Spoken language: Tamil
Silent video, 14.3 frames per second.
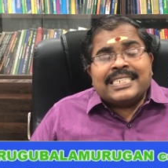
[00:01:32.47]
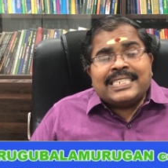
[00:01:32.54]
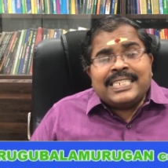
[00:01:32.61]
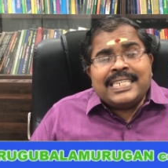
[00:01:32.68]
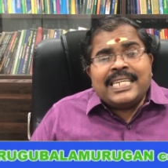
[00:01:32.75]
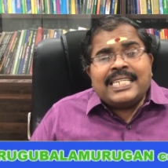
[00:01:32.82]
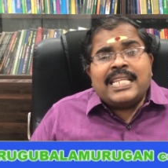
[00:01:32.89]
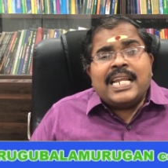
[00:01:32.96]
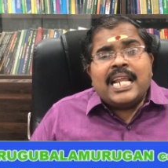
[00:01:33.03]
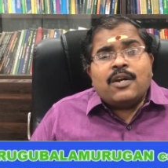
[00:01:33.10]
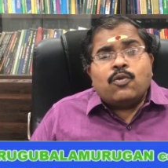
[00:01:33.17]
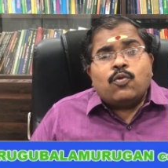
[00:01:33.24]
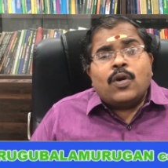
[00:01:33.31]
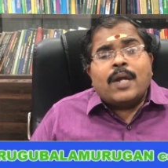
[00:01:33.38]
சீதள
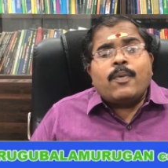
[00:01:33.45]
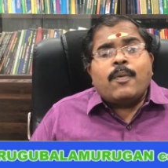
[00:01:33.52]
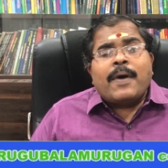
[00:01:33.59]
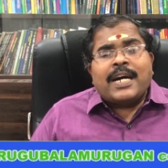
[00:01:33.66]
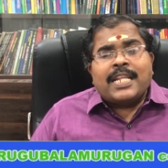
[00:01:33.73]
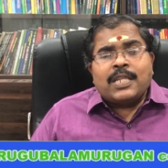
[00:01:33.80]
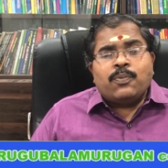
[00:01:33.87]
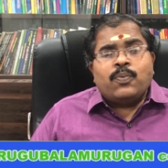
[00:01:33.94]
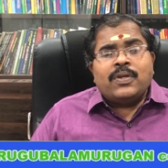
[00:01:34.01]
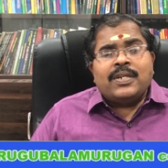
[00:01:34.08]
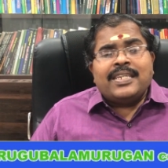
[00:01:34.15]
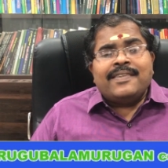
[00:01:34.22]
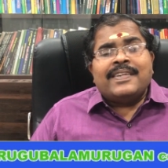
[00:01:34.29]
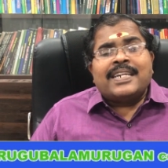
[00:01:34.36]
உடம்பு பாதிப்பு
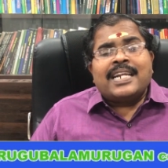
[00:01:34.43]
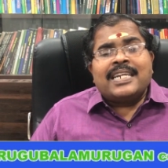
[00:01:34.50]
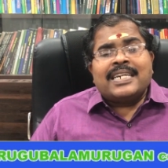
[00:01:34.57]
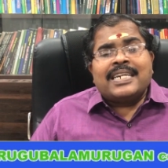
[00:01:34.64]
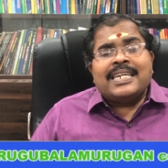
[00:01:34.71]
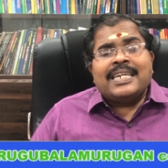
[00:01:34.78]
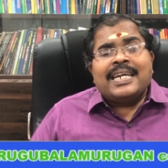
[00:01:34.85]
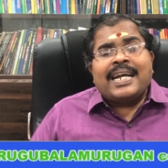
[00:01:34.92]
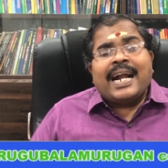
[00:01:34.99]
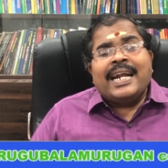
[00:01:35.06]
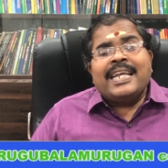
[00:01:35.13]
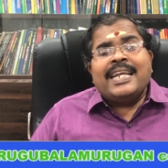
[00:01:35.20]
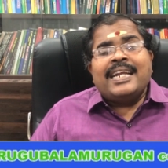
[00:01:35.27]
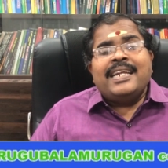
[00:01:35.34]
இவர்களுக்கு
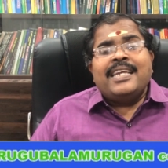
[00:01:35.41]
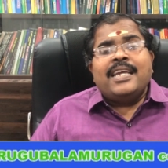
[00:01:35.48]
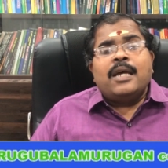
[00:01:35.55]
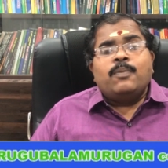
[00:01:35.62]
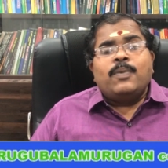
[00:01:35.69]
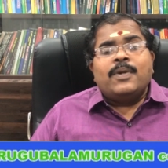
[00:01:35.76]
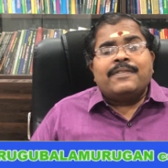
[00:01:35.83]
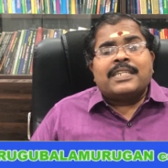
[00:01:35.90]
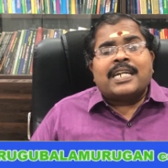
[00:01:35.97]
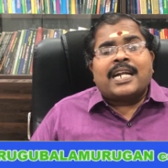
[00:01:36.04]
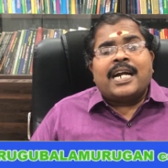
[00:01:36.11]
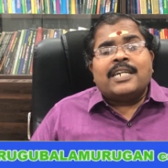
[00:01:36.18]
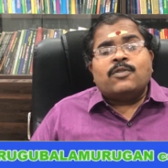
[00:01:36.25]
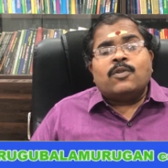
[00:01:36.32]
அடிக்கடி
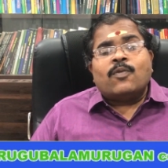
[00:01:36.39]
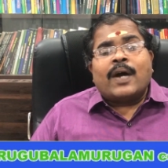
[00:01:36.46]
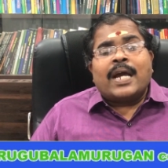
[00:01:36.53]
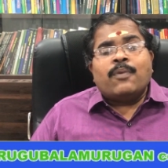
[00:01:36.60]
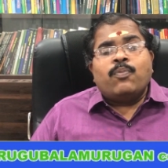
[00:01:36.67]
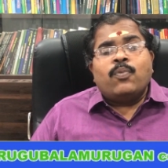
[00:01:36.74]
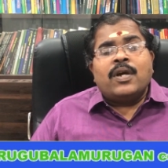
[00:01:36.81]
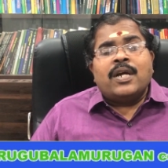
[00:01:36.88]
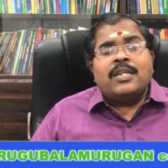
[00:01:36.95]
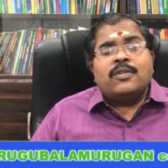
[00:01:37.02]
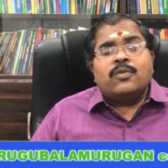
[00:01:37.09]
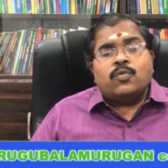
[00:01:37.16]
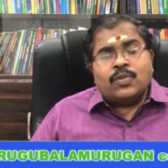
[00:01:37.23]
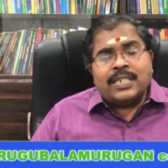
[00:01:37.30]
ஏற்படுவதற்கான ஒரு வாய்ப்புகள்
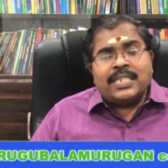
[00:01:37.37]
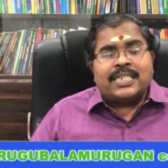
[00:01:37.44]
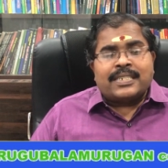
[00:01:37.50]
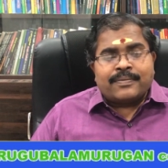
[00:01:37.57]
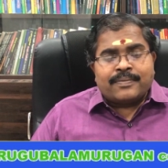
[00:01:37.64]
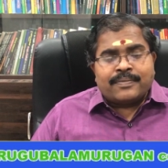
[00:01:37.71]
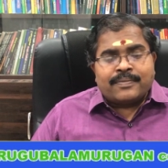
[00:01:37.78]
உண்டு